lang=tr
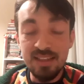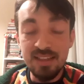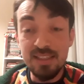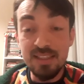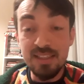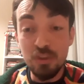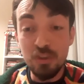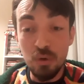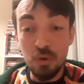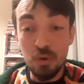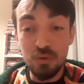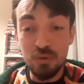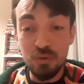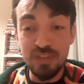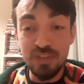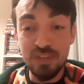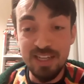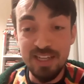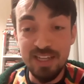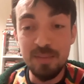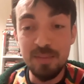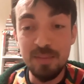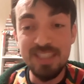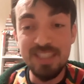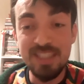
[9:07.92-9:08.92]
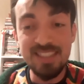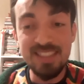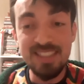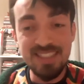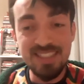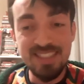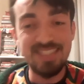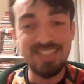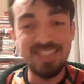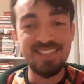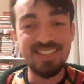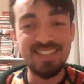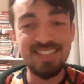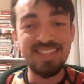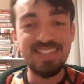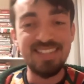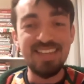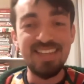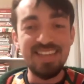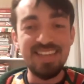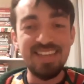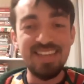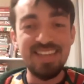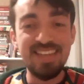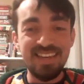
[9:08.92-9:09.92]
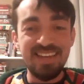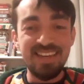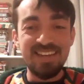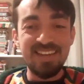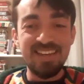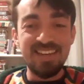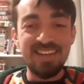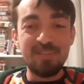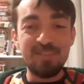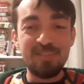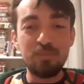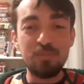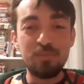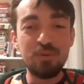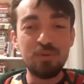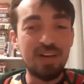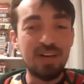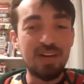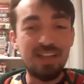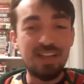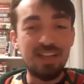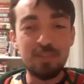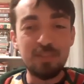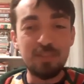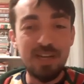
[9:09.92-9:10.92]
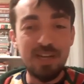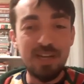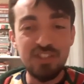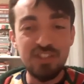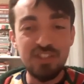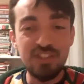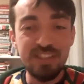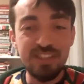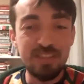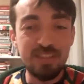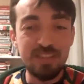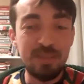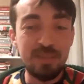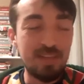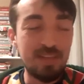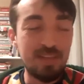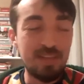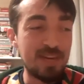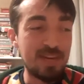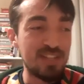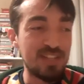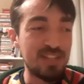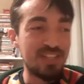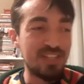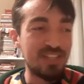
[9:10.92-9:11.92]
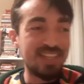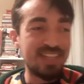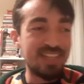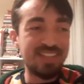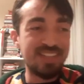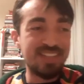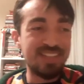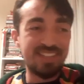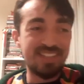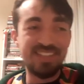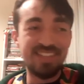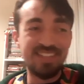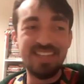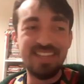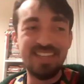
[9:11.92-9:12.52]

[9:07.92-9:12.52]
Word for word: göğüs gerebiliriz? Bu alt başlık bile bence e,